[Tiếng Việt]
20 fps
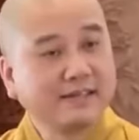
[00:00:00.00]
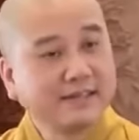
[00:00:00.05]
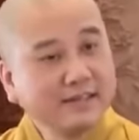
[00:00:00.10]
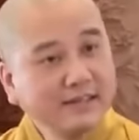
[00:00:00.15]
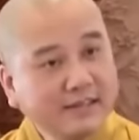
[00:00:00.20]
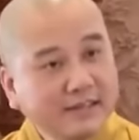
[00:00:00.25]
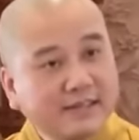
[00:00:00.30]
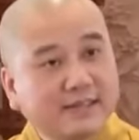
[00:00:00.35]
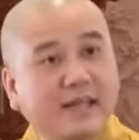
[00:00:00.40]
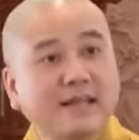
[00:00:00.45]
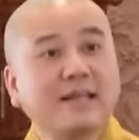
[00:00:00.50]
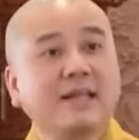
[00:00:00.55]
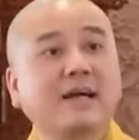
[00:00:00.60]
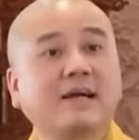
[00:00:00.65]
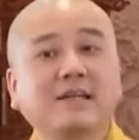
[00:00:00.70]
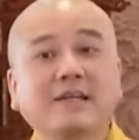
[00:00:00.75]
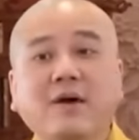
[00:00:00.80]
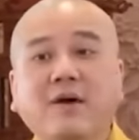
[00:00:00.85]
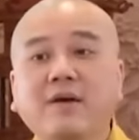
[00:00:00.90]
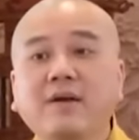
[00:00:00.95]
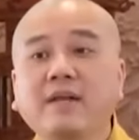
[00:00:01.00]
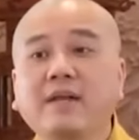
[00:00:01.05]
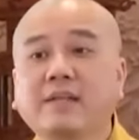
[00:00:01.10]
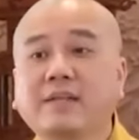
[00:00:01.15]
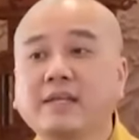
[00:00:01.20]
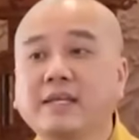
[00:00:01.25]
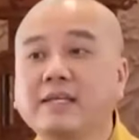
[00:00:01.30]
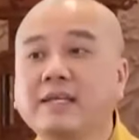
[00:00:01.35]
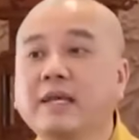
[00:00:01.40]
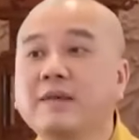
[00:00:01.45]
đưa tới lời nói là
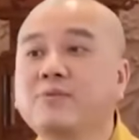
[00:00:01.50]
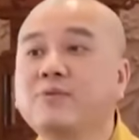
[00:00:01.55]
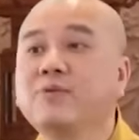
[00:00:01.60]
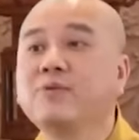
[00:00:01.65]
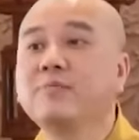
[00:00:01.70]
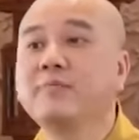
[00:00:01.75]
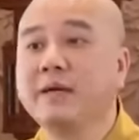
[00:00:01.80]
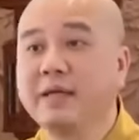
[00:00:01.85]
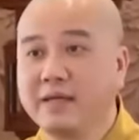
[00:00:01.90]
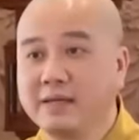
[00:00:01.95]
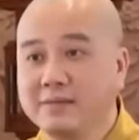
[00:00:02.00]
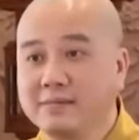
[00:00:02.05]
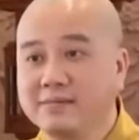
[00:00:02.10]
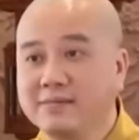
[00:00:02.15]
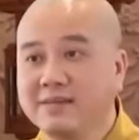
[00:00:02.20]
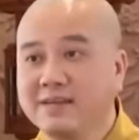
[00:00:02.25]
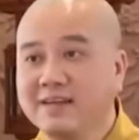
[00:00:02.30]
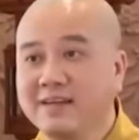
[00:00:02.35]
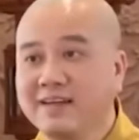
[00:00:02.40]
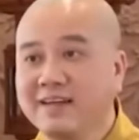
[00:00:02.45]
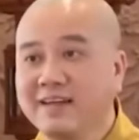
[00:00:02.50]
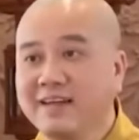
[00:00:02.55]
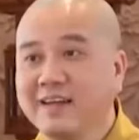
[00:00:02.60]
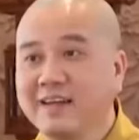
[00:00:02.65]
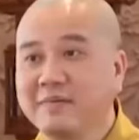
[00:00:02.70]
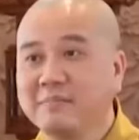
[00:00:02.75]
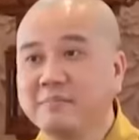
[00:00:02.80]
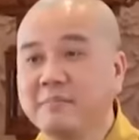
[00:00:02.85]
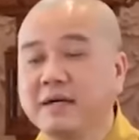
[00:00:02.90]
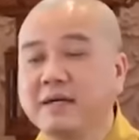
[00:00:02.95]
thiện nghiệp của miệng
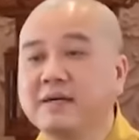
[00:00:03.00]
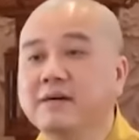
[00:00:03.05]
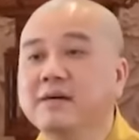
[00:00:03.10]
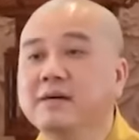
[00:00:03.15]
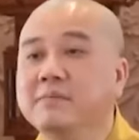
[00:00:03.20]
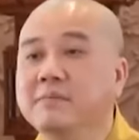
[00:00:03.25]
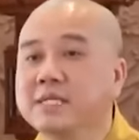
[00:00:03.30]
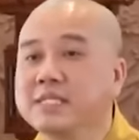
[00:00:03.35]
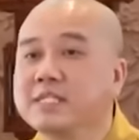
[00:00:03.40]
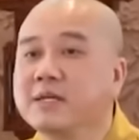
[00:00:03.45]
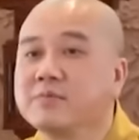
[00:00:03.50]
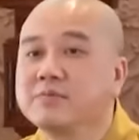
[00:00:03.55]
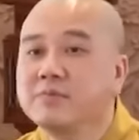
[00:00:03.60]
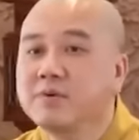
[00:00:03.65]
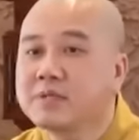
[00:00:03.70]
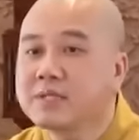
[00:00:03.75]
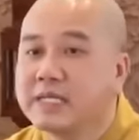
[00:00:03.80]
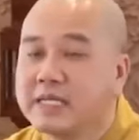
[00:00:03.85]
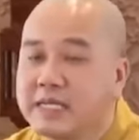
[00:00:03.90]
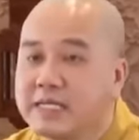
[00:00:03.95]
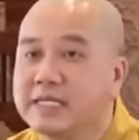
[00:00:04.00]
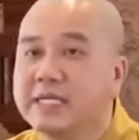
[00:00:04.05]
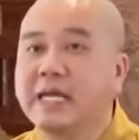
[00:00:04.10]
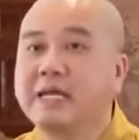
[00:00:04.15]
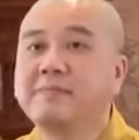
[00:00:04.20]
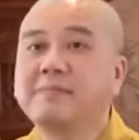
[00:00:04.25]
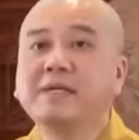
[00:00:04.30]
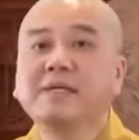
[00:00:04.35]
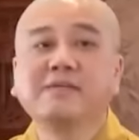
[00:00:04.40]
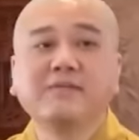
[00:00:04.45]
mà người mà sống có thiện
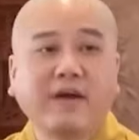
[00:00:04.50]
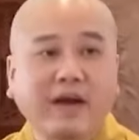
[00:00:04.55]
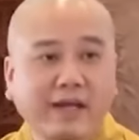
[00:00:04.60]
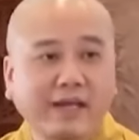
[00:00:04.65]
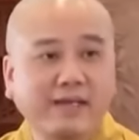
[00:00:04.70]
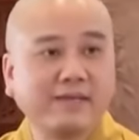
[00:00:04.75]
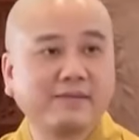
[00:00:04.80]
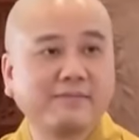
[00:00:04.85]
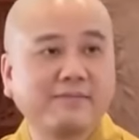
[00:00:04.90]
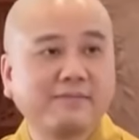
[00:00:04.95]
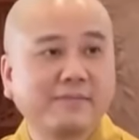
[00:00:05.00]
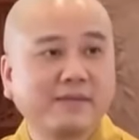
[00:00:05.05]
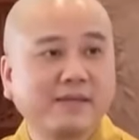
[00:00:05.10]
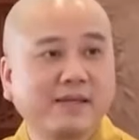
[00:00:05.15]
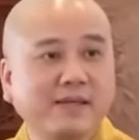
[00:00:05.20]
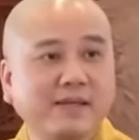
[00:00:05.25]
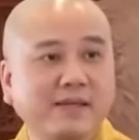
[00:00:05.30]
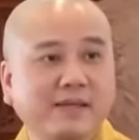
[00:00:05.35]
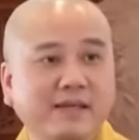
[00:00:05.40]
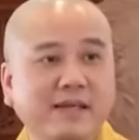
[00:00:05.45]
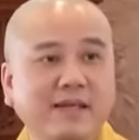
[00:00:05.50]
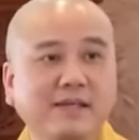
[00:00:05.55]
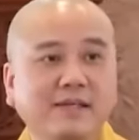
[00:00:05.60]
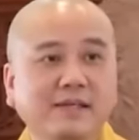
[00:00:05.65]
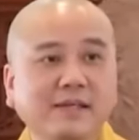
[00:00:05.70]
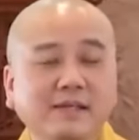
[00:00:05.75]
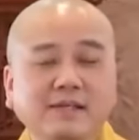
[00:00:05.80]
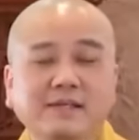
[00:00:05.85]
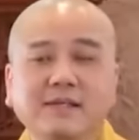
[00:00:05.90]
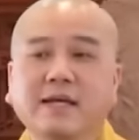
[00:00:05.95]
nghiệp như vậy thì
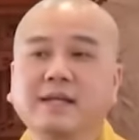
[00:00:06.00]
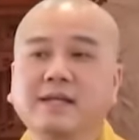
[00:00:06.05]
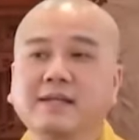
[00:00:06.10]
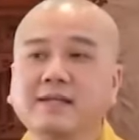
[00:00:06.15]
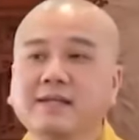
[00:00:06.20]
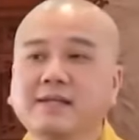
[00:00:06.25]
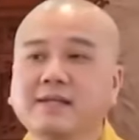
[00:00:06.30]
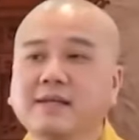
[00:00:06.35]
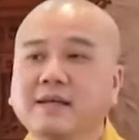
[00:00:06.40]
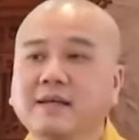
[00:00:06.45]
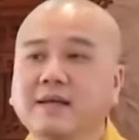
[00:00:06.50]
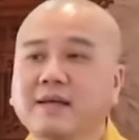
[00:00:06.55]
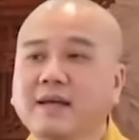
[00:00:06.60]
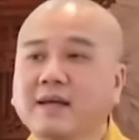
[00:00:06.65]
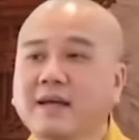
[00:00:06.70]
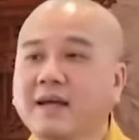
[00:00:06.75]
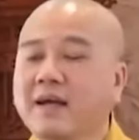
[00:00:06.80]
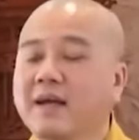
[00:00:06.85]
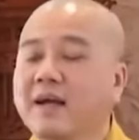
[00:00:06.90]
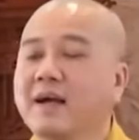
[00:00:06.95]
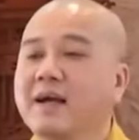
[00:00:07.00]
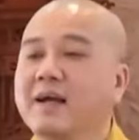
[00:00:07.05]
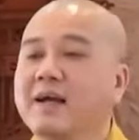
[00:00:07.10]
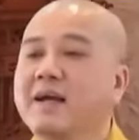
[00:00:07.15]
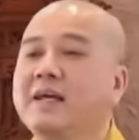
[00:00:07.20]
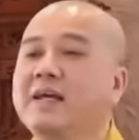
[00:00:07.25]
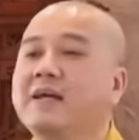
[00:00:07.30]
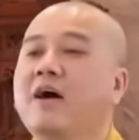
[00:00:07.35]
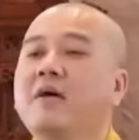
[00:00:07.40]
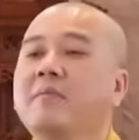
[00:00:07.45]
nhất định
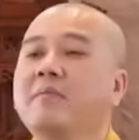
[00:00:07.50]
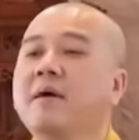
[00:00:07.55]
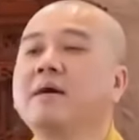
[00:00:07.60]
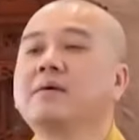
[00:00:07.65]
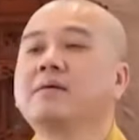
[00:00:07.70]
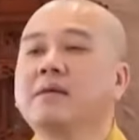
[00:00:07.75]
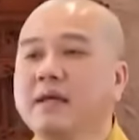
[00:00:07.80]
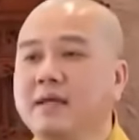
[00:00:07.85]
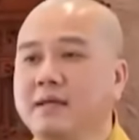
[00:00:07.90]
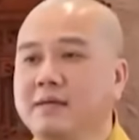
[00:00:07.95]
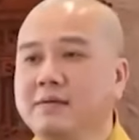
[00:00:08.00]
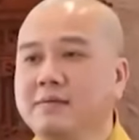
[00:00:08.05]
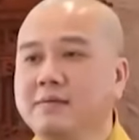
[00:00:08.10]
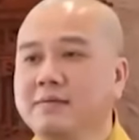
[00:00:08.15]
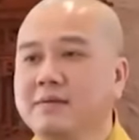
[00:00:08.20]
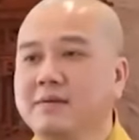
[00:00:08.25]
khi họ mất đi